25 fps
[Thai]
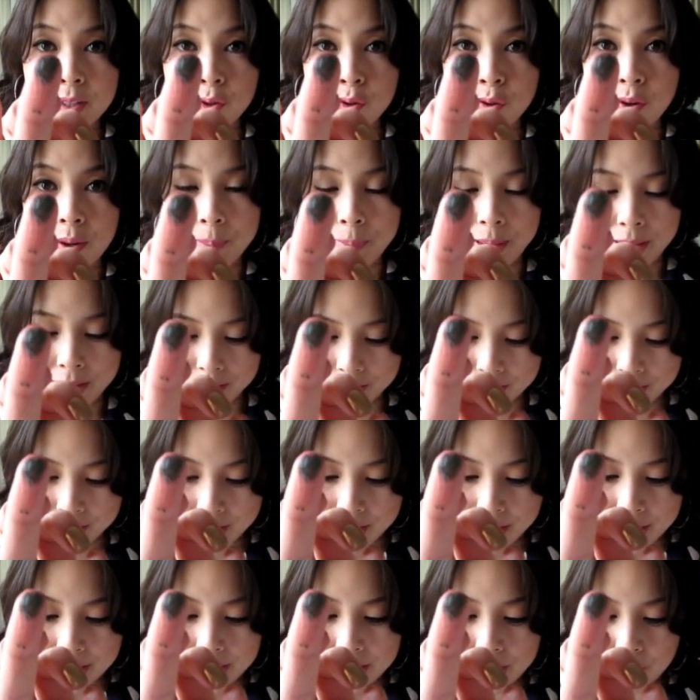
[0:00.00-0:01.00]
สวยไหม
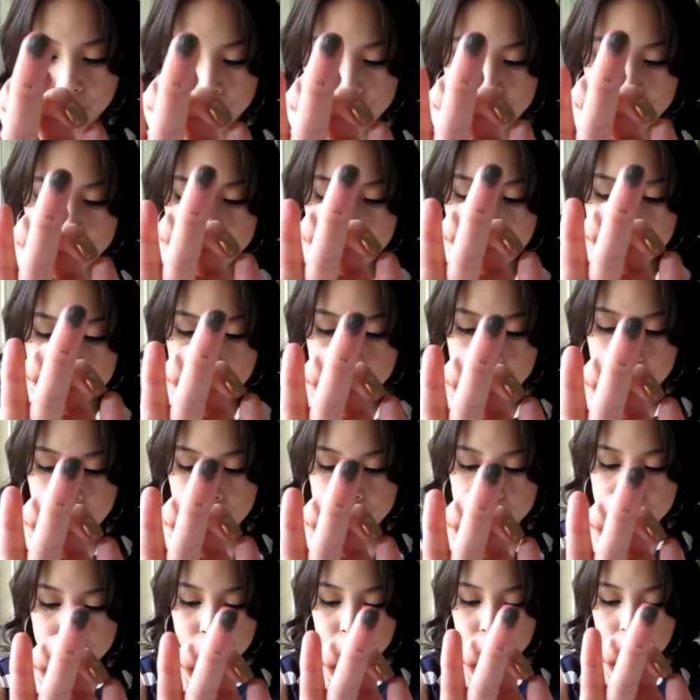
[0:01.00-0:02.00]
เขียวขี้ม้ามีประกา
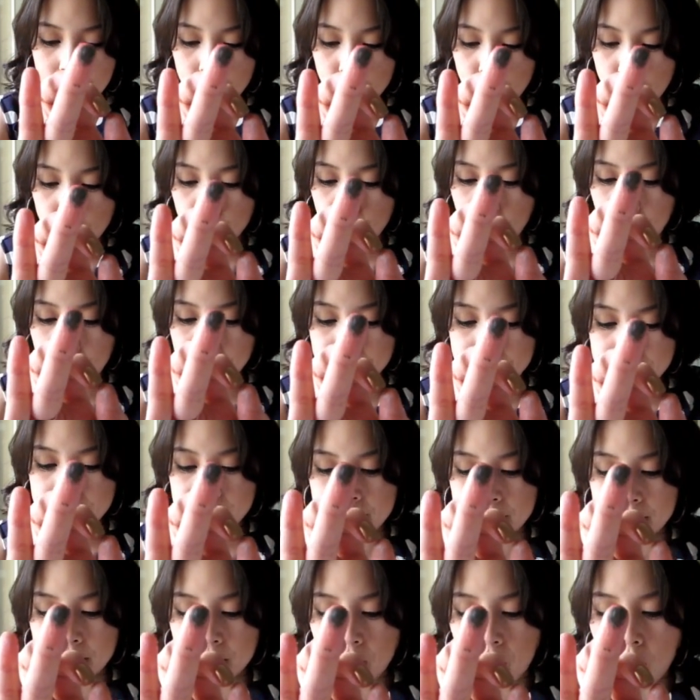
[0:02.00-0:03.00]
ยชิมเมอร์วิบวับ
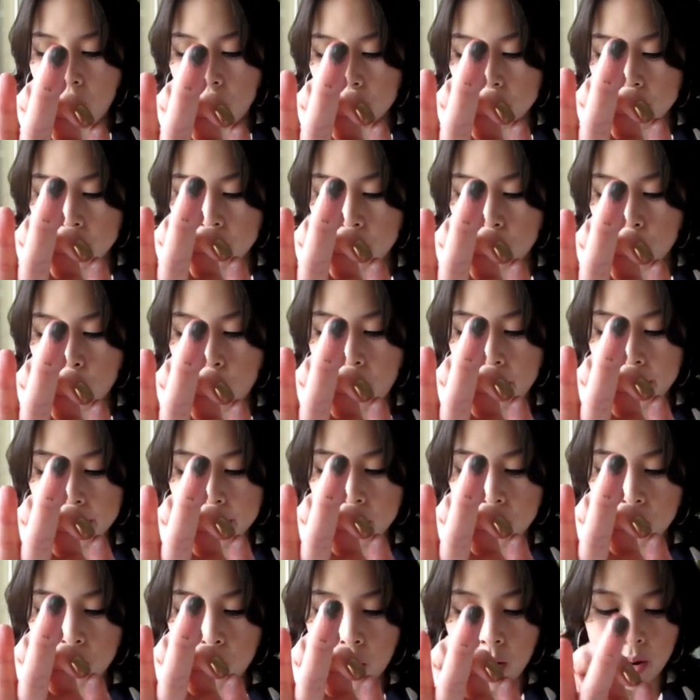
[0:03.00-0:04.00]
สีออกเทอร์ควอยซ์เท
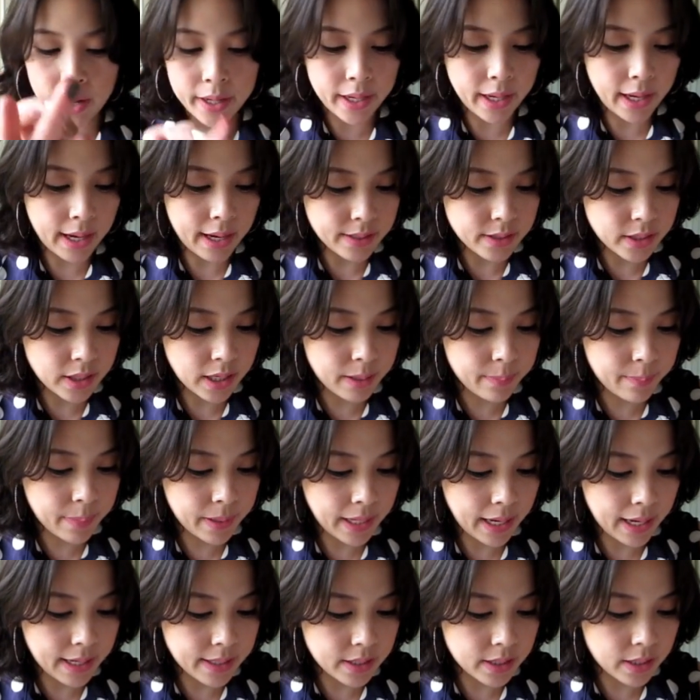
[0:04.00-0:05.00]
อร์ควอยซ์ค่ะใช้เป็น
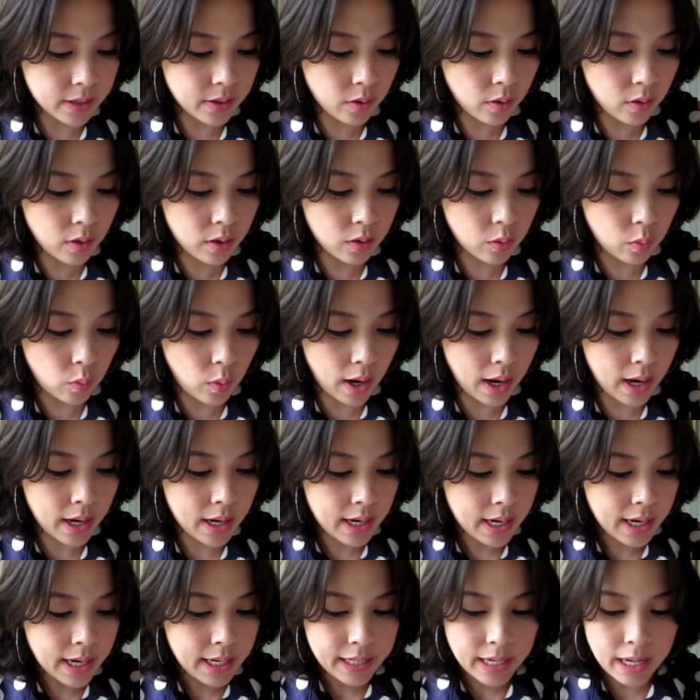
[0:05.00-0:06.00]
อายแชโดว์หรือว่า
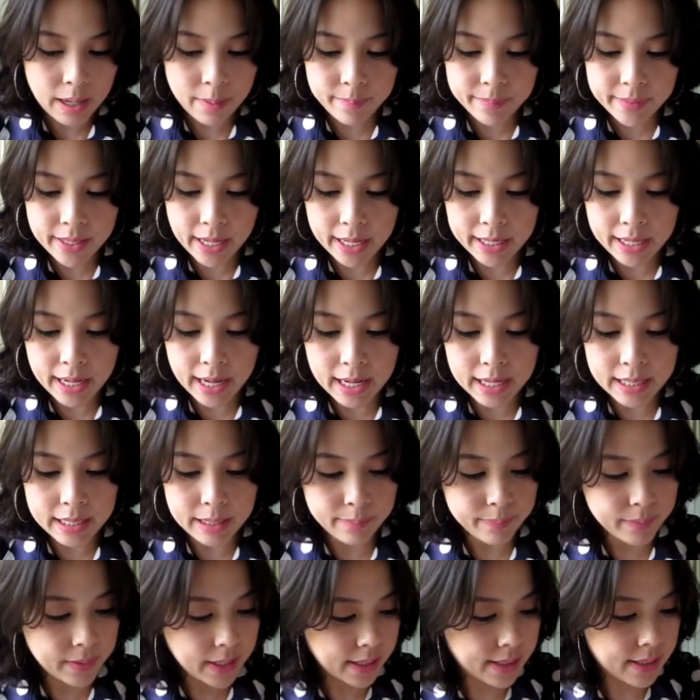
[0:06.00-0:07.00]
ทำยาทาเล็
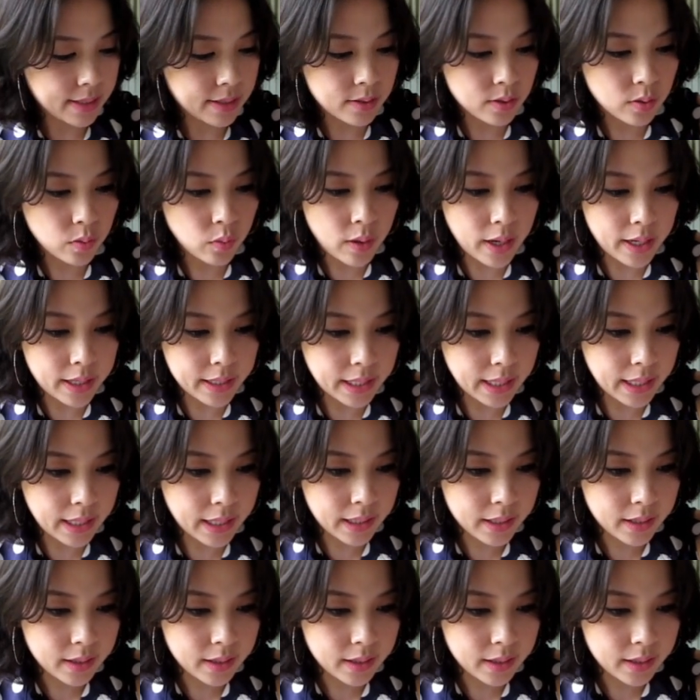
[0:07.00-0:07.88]
บน่าจะสวยนะ